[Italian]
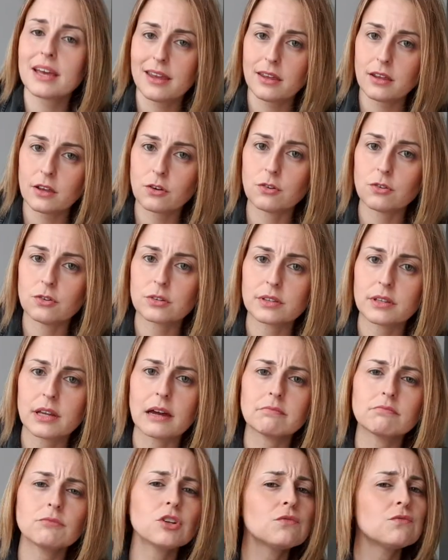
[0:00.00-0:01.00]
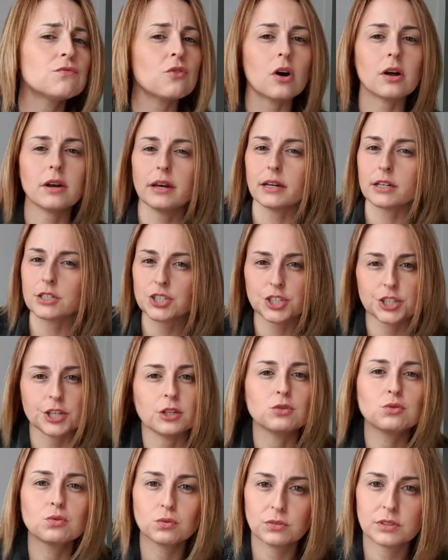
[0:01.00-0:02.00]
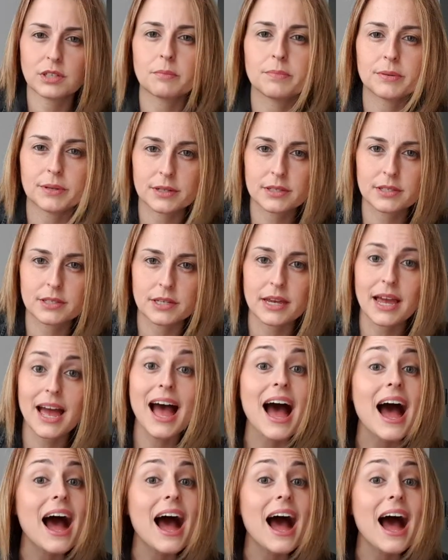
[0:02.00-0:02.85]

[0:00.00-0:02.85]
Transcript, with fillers: è ingorda, non vuole la scena tutta per sé,